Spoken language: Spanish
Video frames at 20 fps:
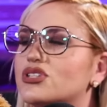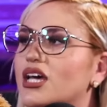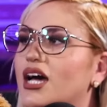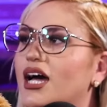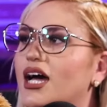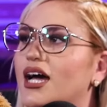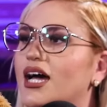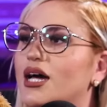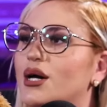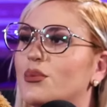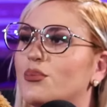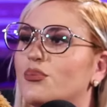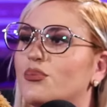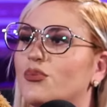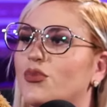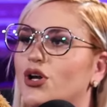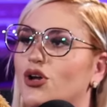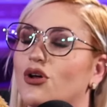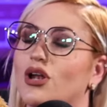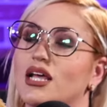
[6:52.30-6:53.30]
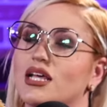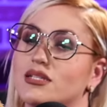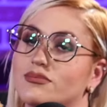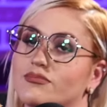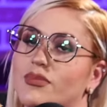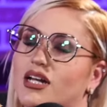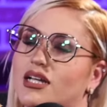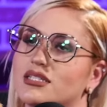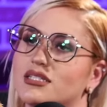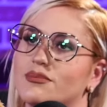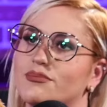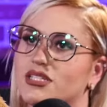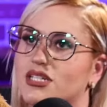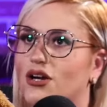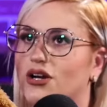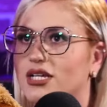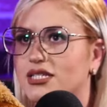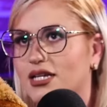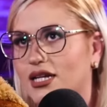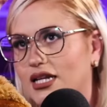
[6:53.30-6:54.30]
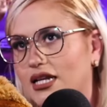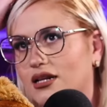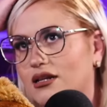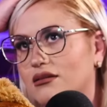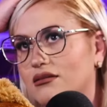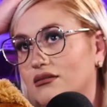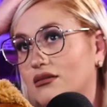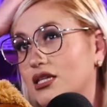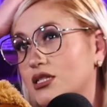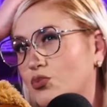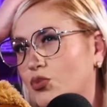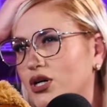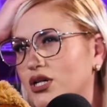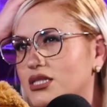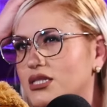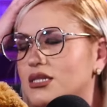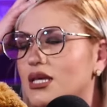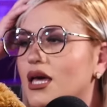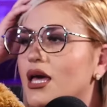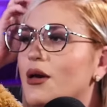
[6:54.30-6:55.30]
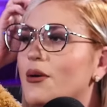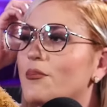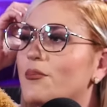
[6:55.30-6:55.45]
o sea, bueno, las marcas empezaron a salir después.